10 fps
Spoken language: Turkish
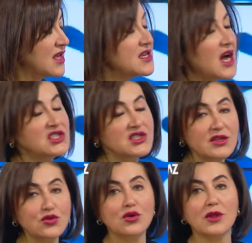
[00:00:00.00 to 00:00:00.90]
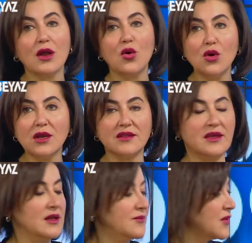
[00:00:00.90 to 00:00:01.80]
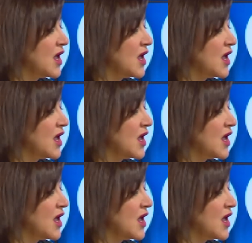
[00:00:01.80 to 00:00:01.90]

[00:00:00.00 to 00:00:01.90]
Yaşlanıyorlar öyle diyelim.